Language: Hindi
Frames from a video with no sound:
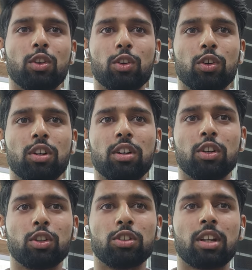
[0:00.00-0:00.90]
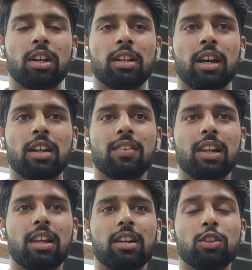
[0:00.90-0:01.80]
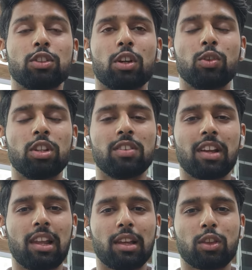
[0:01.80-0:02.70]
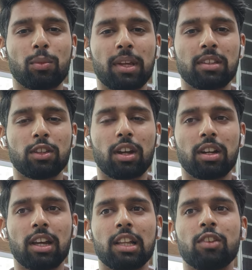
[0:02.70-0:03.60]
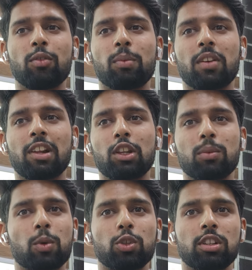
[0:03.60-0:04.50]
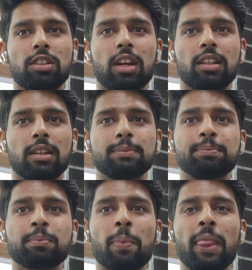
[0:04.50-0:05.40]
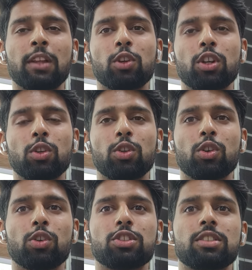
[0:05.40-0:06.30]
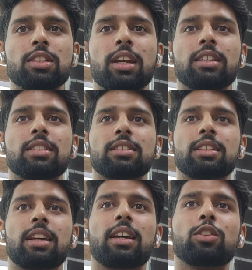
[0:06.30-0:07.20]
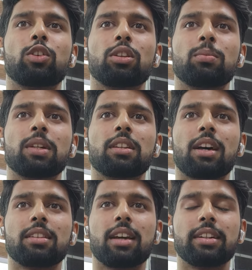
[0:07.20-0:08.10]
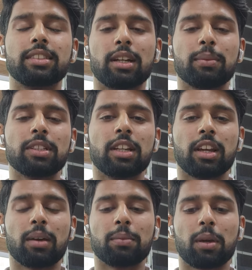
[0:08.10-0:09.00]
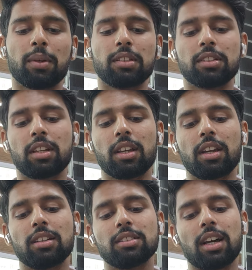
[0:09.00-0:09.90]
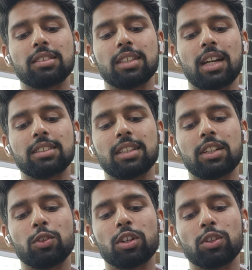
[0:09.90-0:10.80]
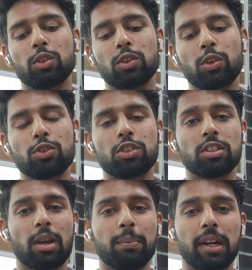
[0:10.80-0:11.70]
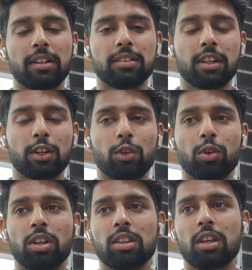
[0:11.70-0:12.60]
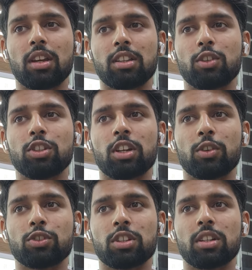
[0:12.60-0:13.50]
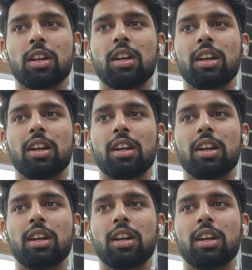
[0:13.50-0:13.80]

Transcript: तो और 2018 वाले 2019 वाले एक तो मई 18 नवंबर वाला तो बहुत ईजी आया था तो ये सौ सौ क्वेश्चन के जैसे हैं तो इसमें सात से आठ सेट बन जाएंगे आपके पास ठीक है सात से आठ सेट हो गए सौ सौ क्वेश्चन के आप प्रैक्टिस कर रहे हो कितने कितने हो जाएंगे क्वेश्चन